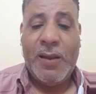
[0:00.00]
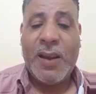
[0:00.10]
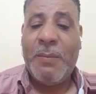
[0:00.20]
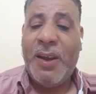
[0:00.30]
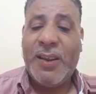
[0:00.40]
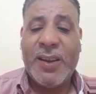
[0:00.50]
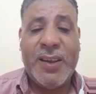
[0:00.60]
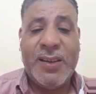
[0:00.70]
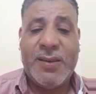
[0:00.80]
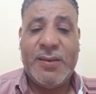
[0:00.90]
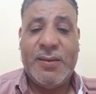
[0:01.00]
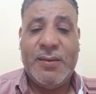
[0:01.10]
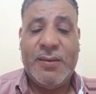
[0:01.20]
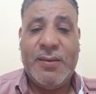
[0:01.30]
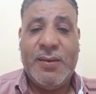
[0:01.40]
يا جماعه الخير
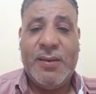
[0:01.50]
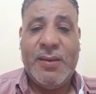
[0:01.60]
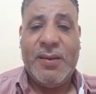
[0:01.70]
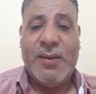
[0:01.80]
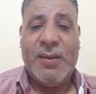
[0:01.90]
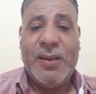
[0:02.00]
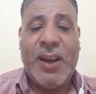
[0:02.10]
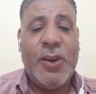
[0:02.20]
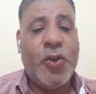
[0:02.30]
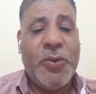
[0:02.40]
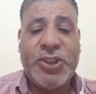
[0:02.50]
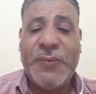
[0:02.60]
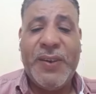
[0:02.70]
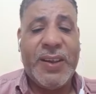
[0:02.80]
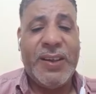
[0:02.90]
خليكم
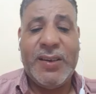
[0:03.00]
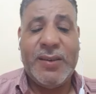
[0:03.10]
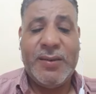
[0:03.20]
ماشيين في الخير